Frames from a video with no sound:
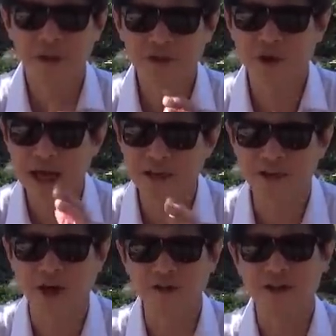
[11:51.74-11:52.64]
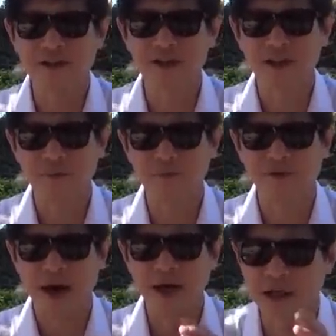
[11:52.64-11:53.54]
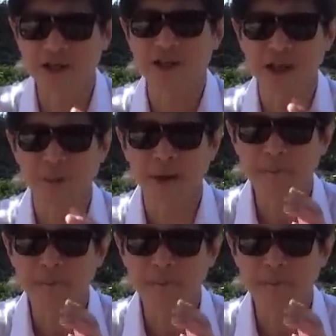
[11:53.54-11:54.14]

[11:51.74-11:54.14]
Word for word: 就开始调整自己的步伐，跟着习近平